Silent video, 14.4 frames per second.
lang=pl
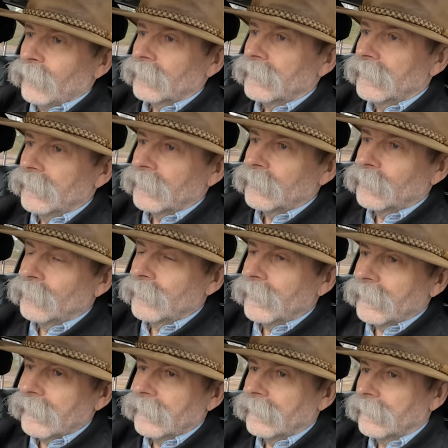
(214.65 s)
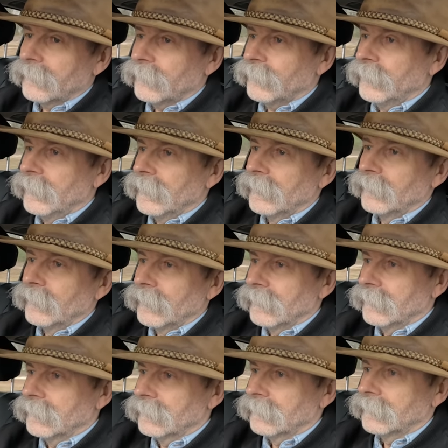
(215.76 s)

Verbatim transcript: podlinkuję filmy